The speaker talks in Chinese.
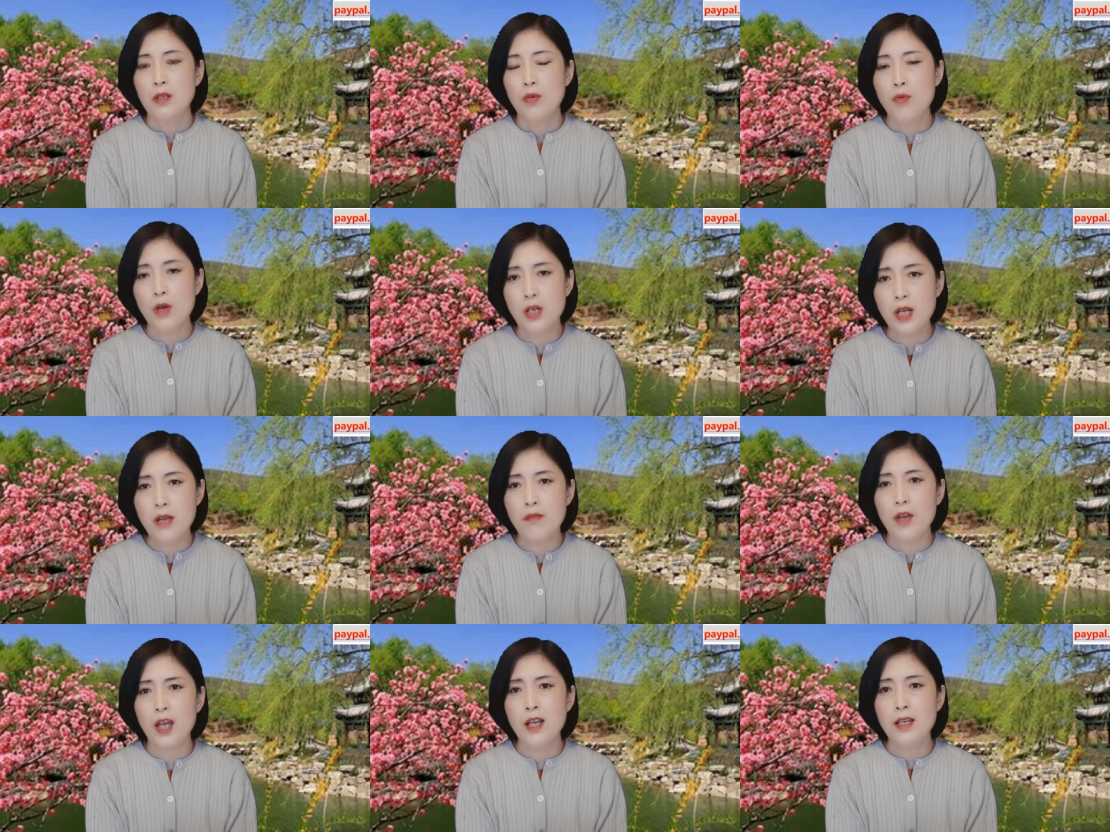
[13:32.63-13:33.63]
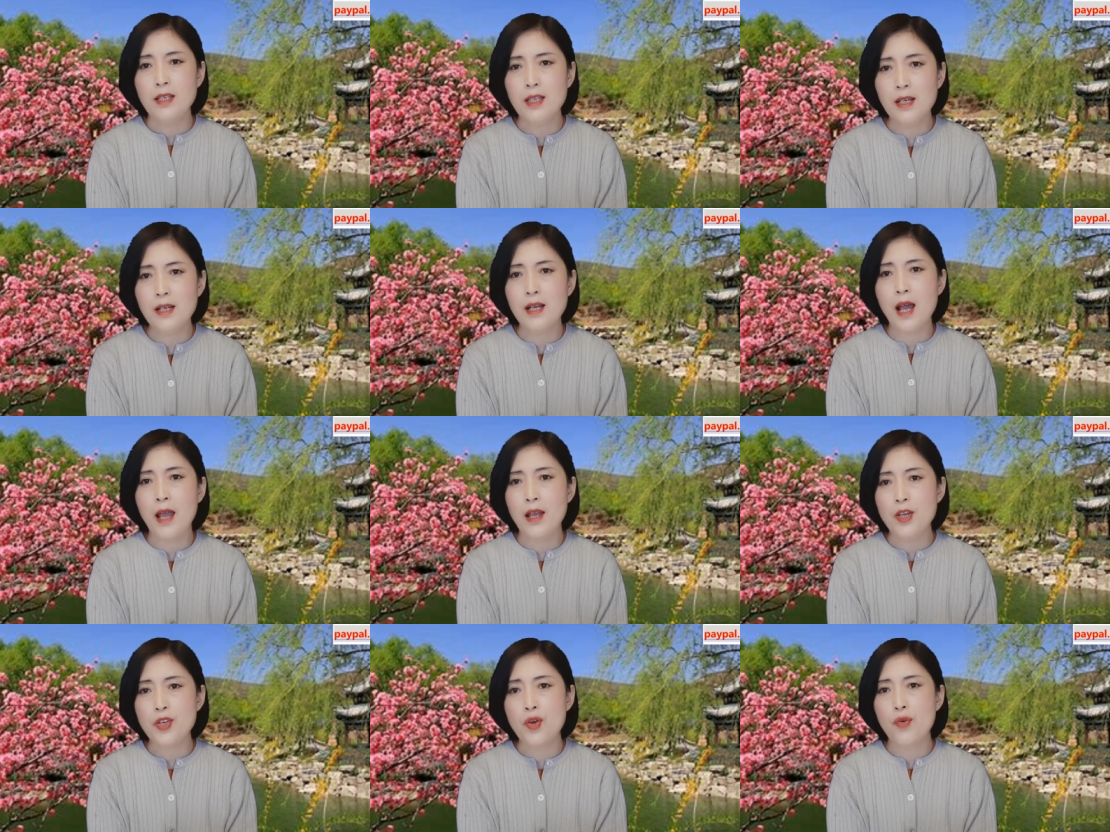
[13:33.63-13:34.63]
我认为应
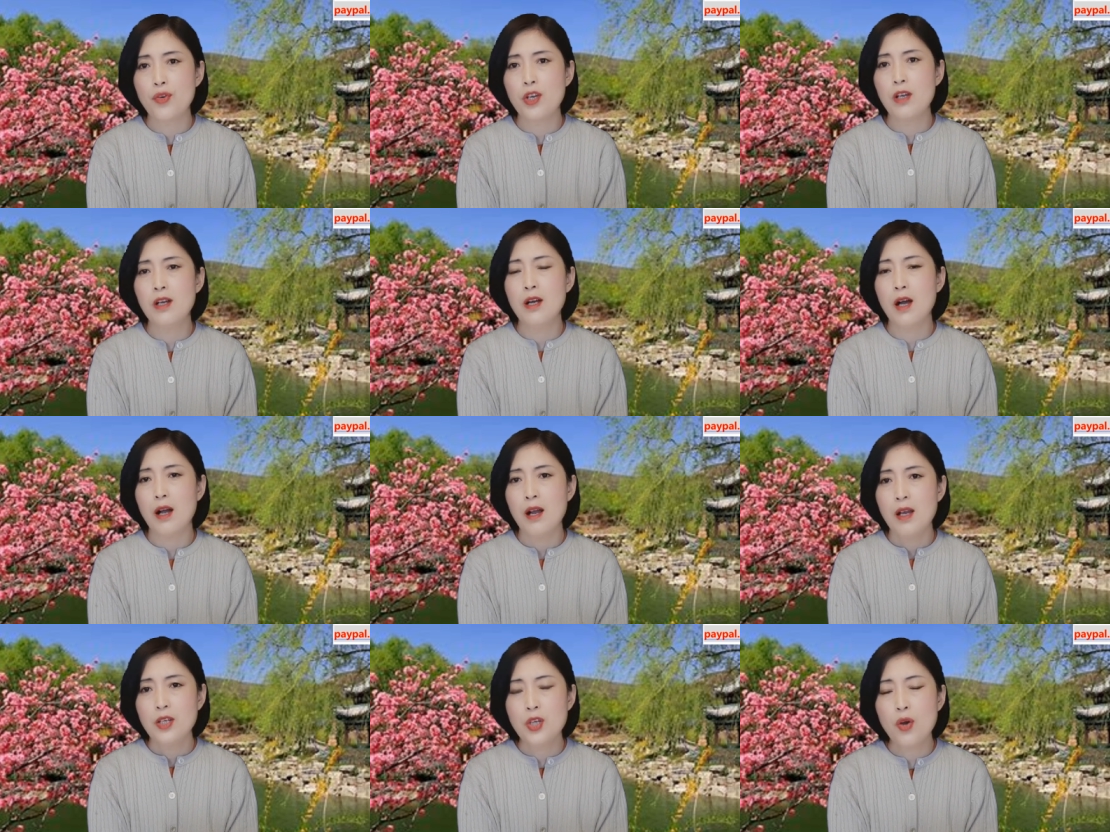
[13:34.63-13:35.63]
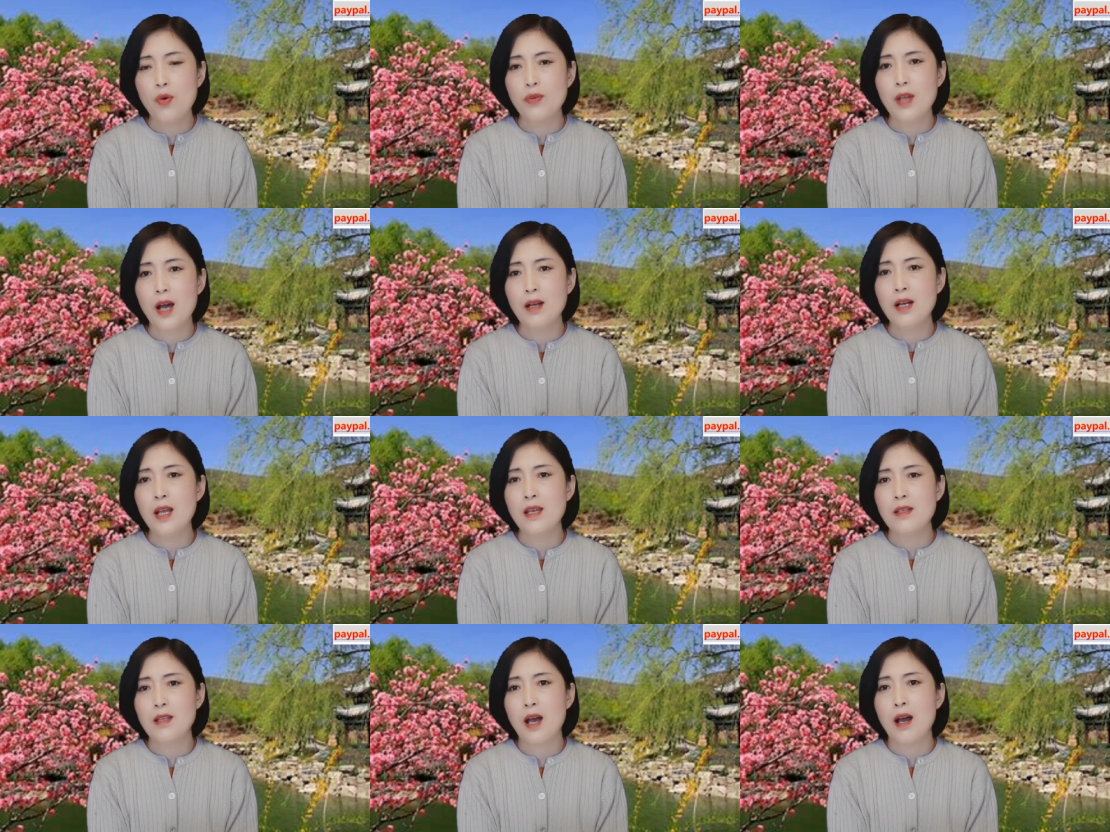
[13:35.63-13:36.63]
该有一个有能
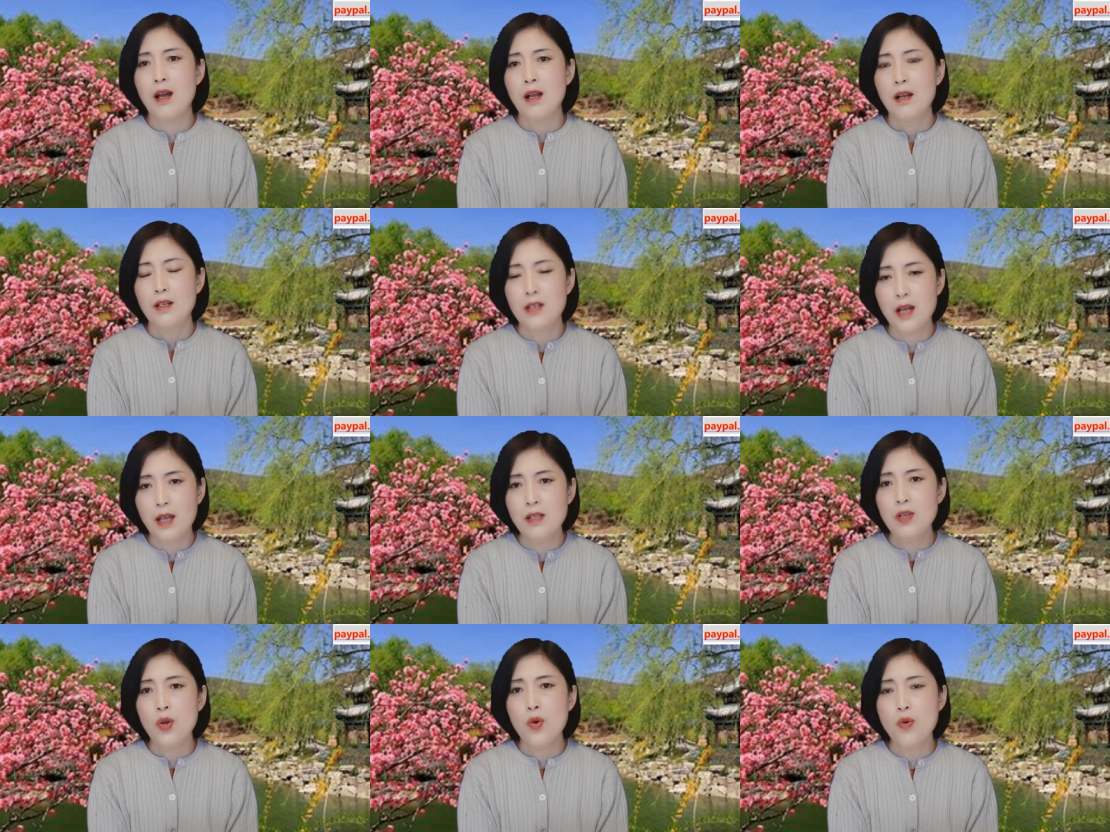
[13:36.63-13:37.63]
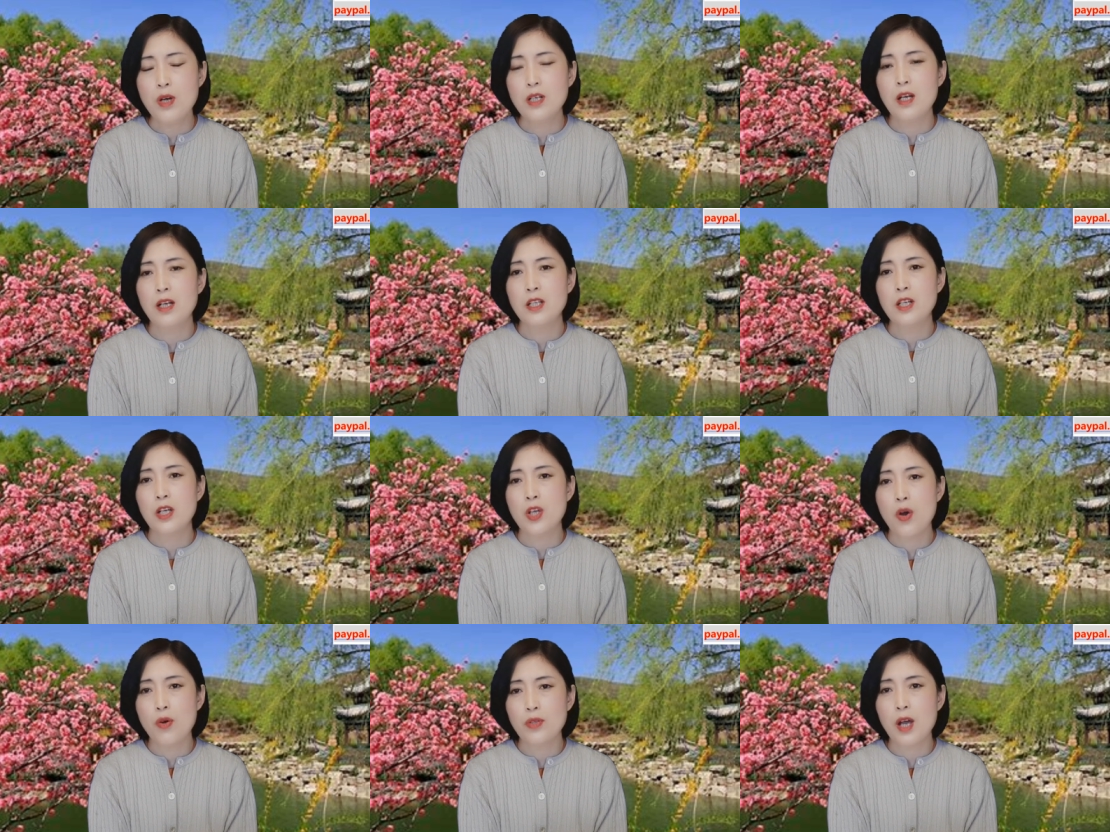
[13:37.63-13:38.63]
力的人或者是
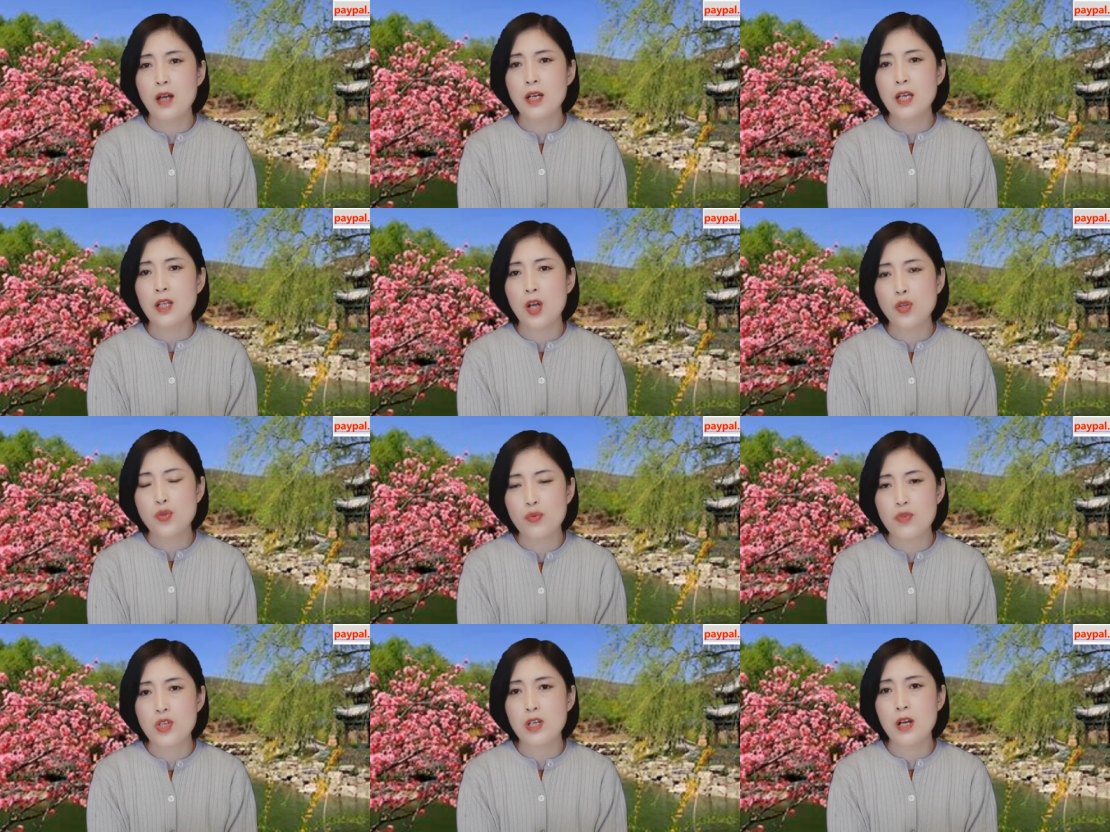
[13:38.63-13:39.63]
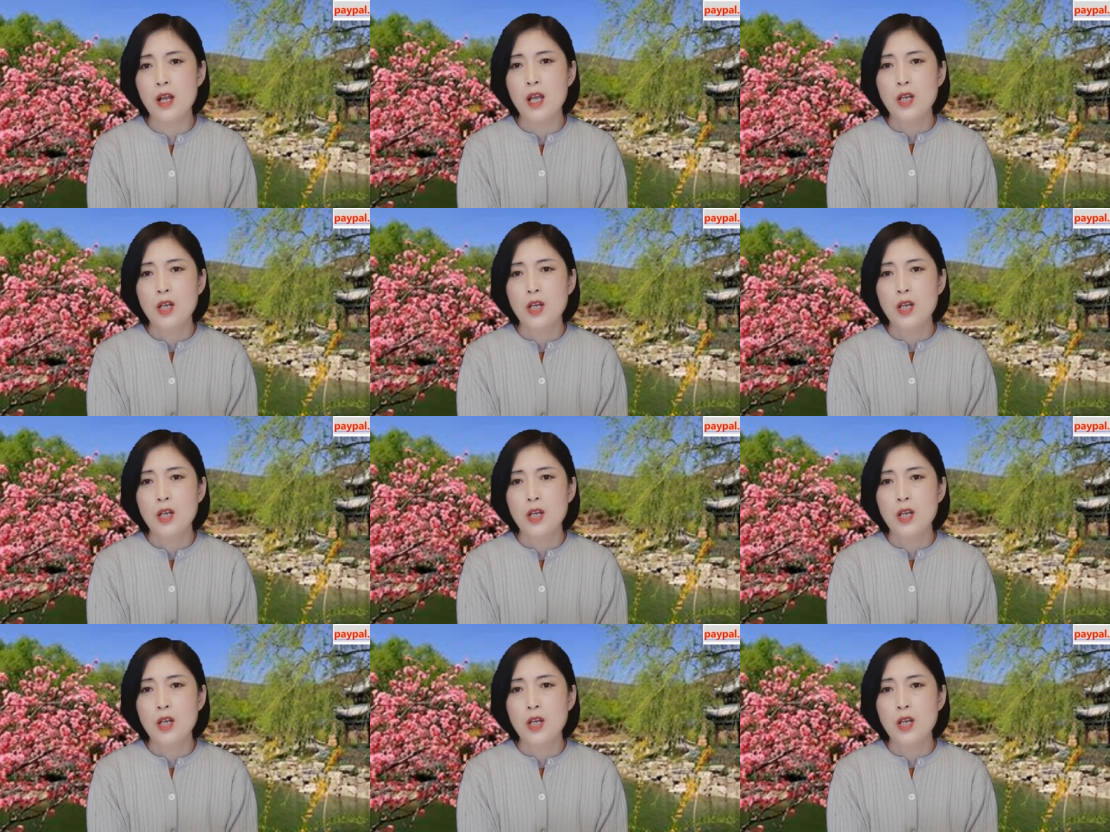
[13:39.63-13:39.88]
有能力的组织